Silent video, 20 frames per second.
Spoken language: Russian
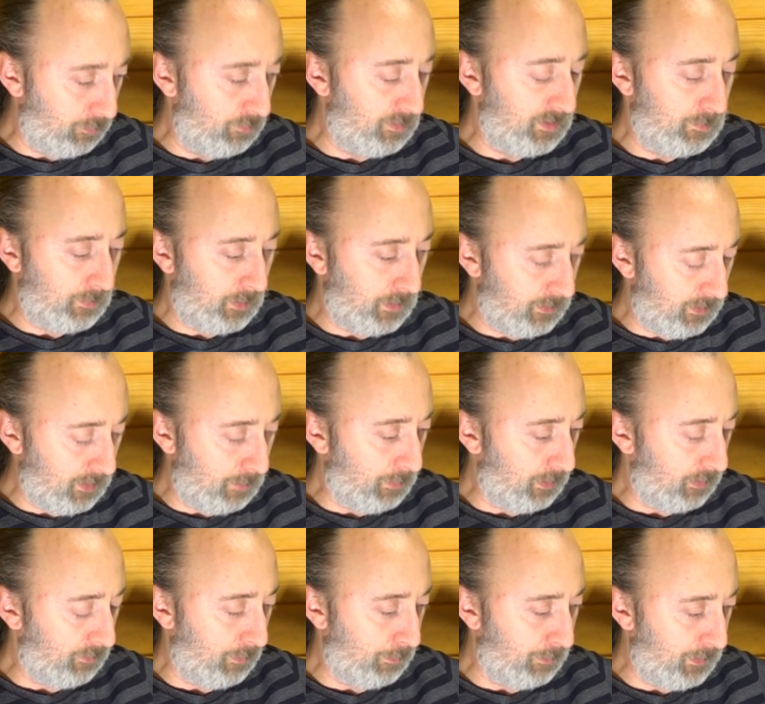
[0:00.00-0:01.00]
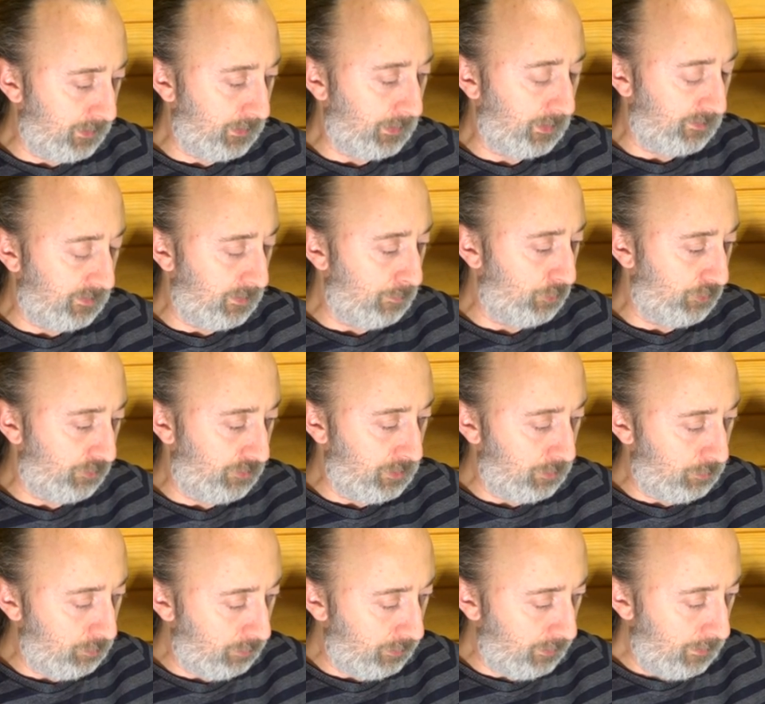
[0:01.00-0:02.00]
ну, видимо, там аквапен, хотя, может, не
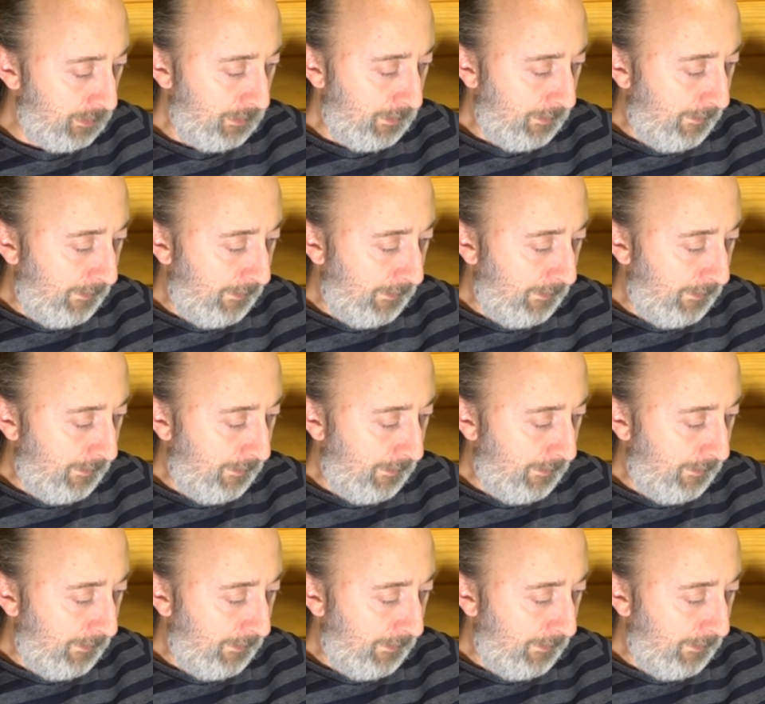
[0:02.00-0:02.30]
только.